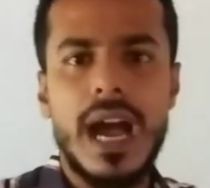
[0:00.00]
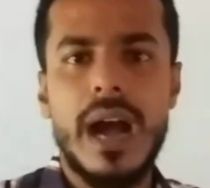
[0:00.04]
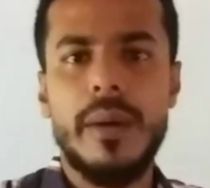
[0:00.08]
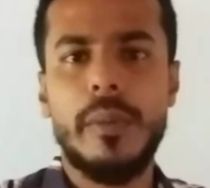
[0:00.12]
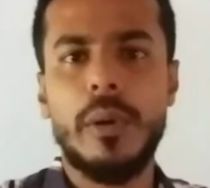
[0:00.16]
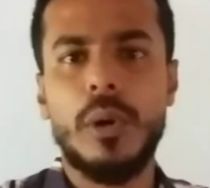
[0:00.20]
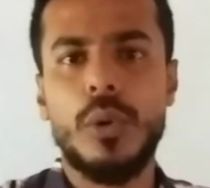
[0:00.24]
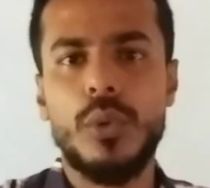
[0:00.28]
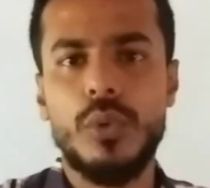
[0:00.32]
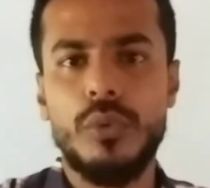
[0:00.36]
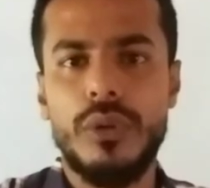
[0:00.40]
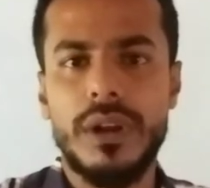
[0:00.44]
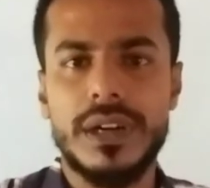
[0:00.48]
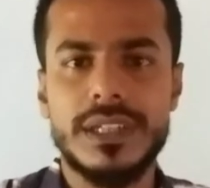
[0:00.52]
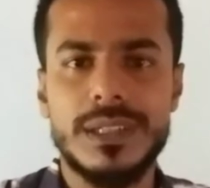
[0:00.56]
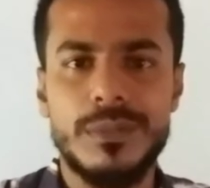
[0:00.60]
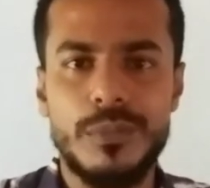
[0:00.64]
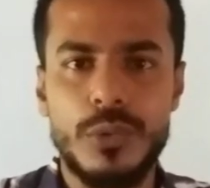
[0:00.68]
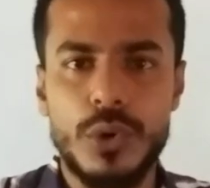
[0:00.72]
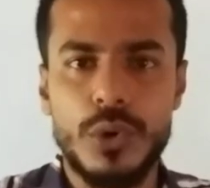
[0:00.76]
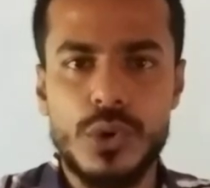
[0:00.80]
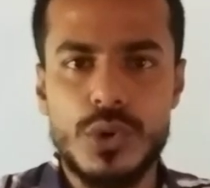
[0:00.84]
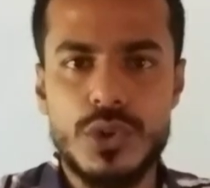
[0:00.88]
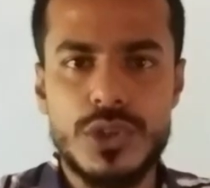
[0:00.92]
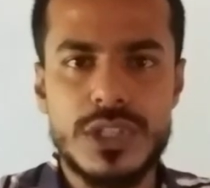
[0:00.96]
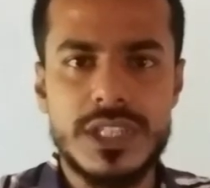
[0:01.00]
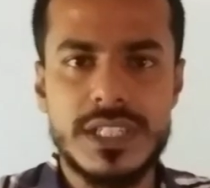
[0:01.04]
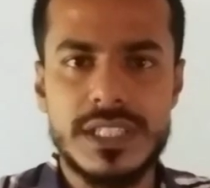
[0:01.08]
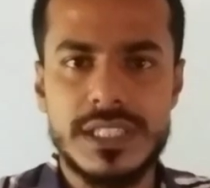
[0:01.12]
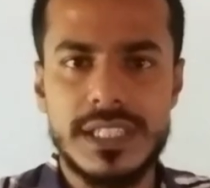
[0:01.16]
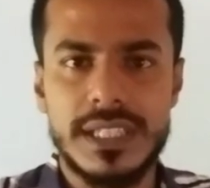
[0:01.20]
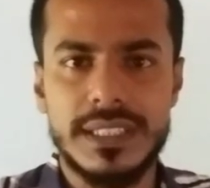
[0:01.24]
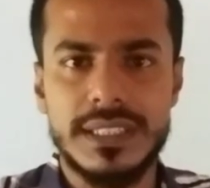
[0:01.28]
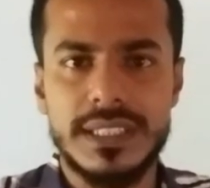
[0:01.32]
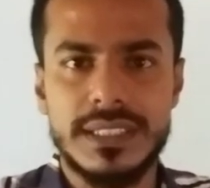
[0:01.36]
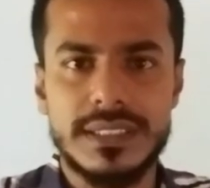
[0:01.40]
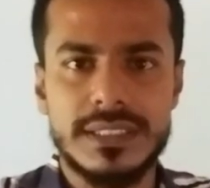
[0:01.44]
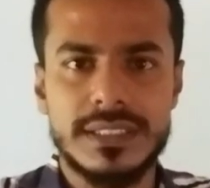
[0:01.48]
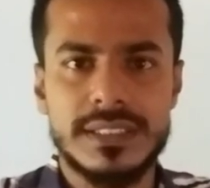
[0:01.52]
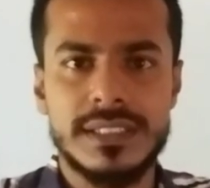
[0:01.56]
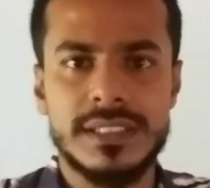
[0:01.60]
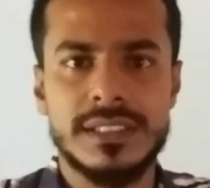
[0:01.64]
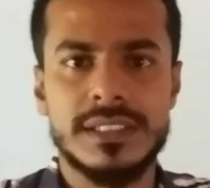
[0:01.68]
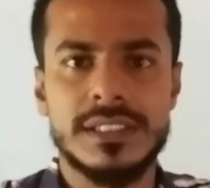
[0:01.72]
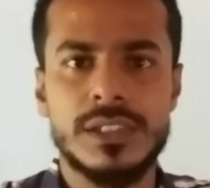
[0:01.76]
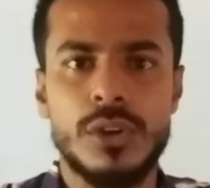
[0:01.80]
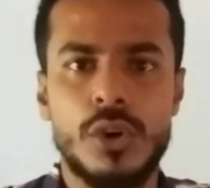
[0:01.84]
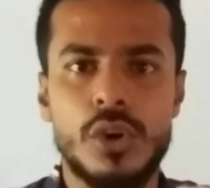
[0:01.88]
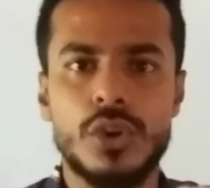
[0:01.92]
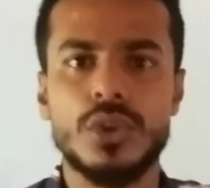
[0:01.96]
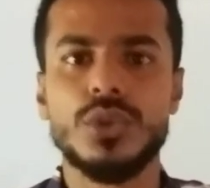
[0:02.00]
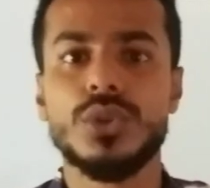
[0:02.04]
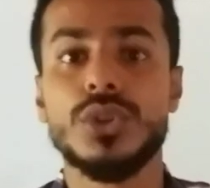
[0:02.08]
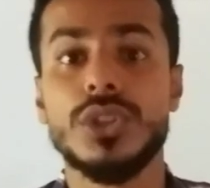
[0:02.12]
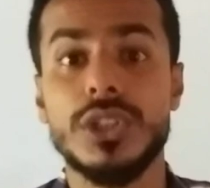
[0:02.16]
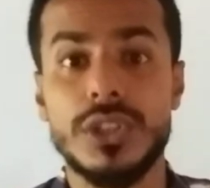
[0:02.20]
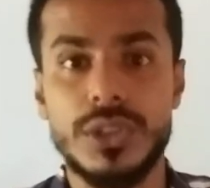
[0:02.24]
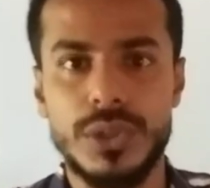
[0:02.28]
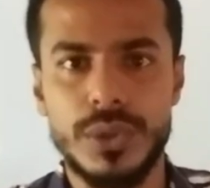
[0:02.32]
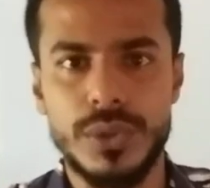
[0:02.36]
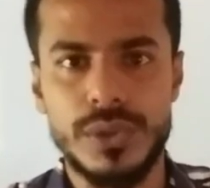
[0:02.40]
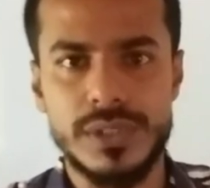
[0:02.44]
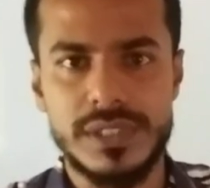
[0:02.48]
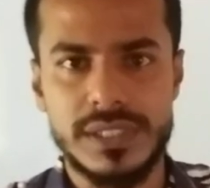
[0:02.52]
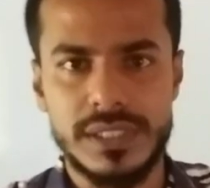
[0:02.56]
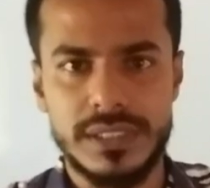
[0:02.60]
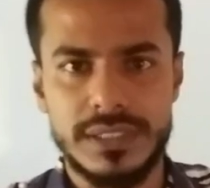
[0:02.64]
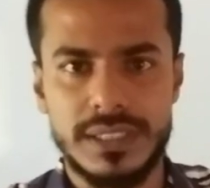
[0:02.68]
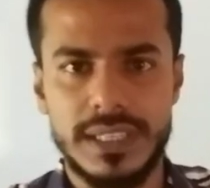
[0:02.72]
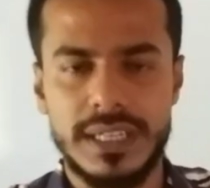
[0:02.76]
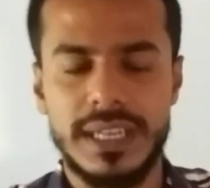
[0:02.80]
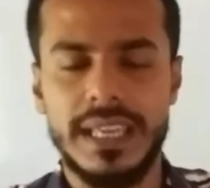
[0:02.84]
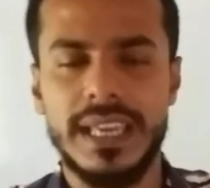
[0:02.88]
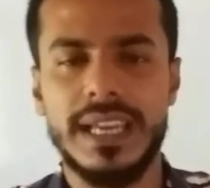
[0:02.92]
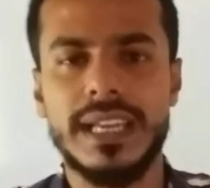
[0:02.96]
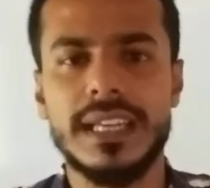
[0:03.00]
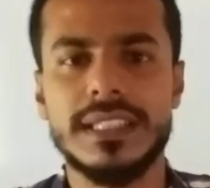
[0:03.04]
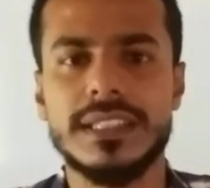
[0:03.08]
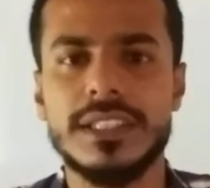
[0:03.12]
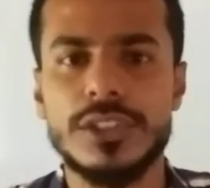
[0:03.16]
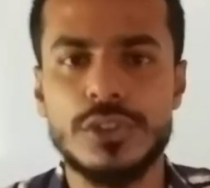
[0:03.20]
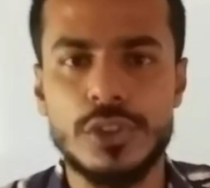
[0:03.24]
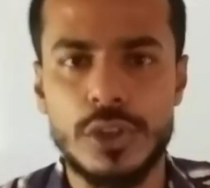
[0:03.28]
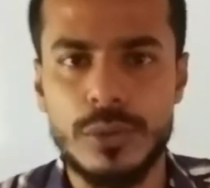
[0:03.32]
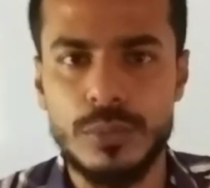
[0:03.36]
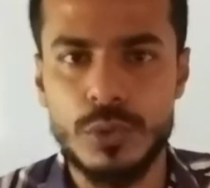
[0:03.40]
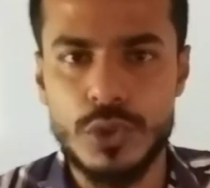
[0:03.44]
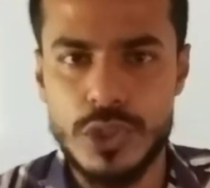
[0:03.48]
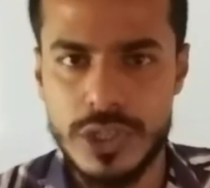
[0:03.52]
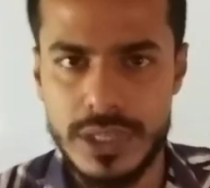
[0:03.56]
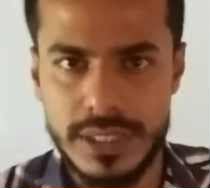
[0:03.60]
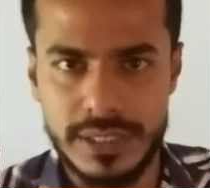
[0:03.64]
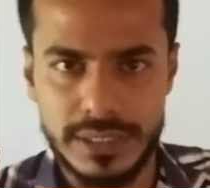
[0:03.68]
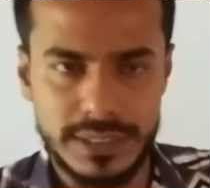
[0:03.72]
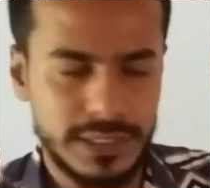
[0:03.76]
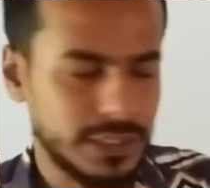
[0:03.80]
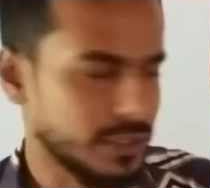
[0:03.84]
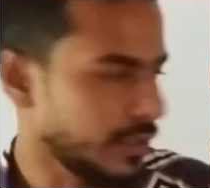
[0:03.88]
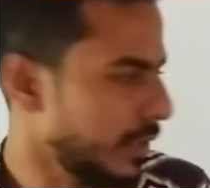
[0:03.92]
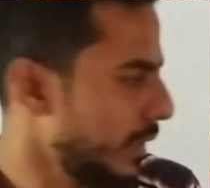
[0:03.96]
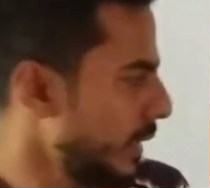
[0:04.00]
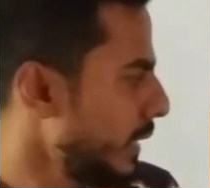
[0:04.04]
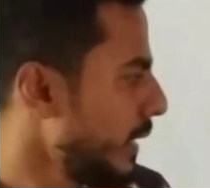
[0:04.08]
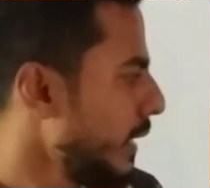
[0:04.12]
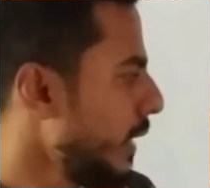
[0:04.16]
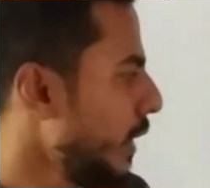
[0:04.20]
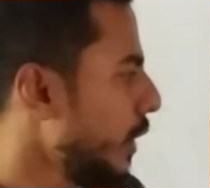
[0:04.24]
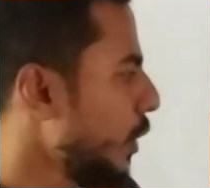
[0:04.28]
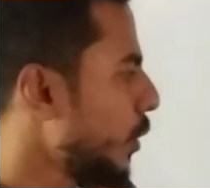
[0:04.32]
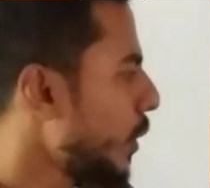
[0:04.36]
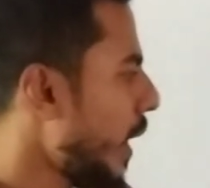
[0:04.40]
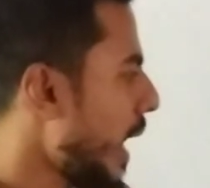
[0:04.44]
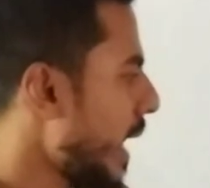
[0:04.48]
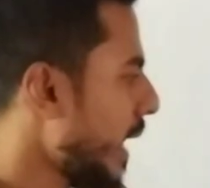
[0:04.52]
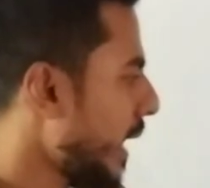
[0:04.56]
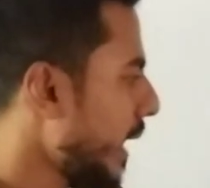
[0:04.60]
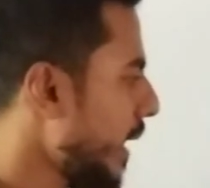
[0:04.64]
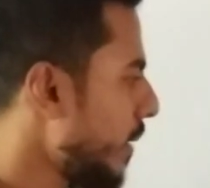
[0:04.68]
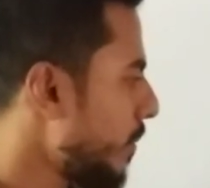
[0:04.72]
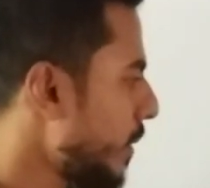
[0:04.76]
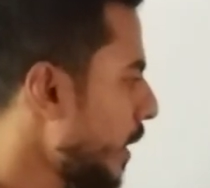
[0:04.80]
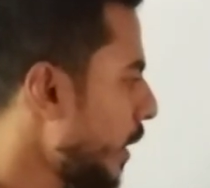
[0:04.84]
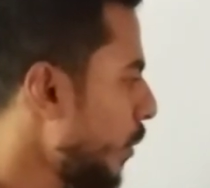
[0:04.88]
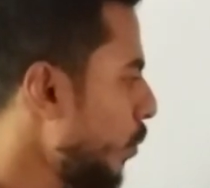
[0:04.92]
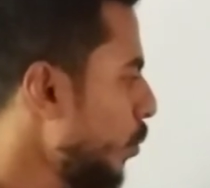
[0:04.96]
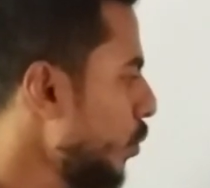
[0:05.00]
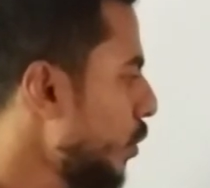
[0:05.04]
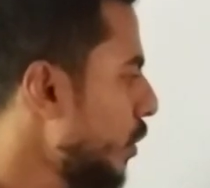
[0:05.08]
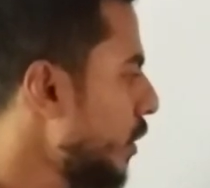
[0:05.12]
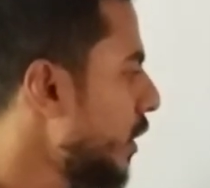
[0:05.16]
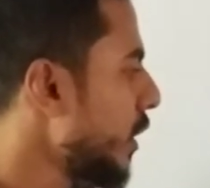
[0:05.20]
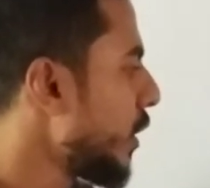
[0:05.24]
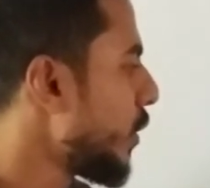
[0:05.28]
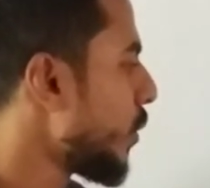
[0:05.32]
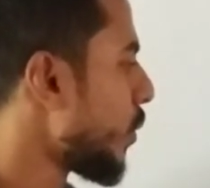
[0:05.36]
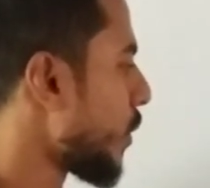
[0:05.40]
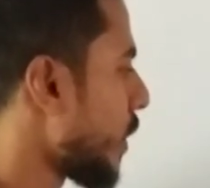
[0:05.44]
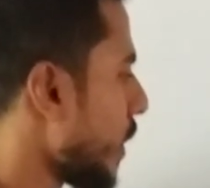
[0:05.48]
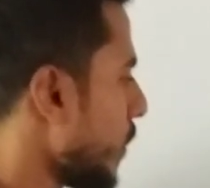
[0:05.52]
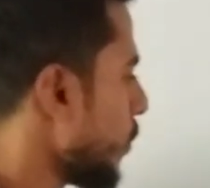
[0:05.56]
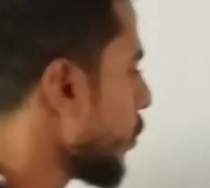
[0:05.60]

আবার অন্য একটা বোর্ড কোশ্চেন যারা দেখতেছেন যে অনুত্তীর্ণ হয়েছে তাহলে এক্ষেত্রে সমস্যাটা কি হয় তো আগে আমরা উত্তীর্ণটা